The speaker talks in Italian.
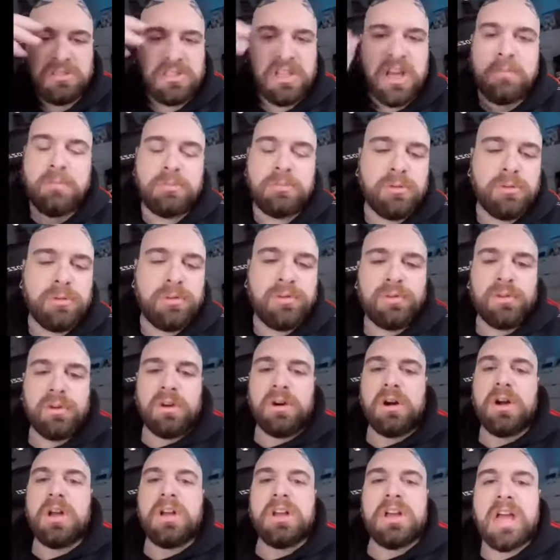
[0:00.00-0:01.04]
così a
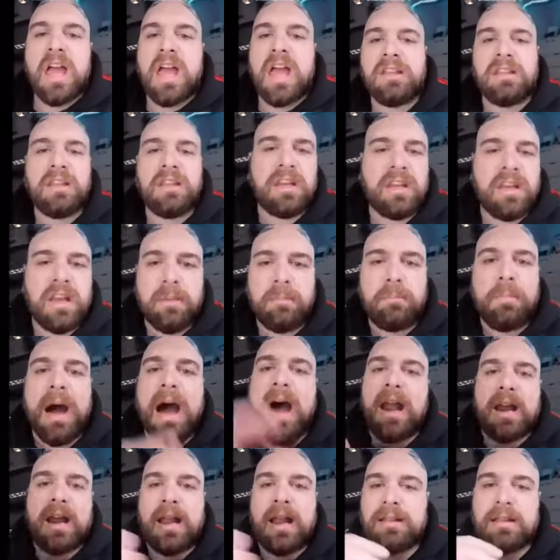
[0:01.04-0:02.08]
buffo, Henry che
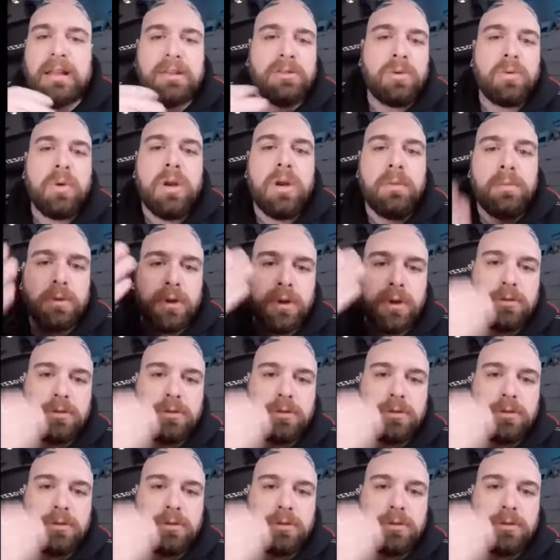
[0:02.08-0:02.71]
parla, tanto quello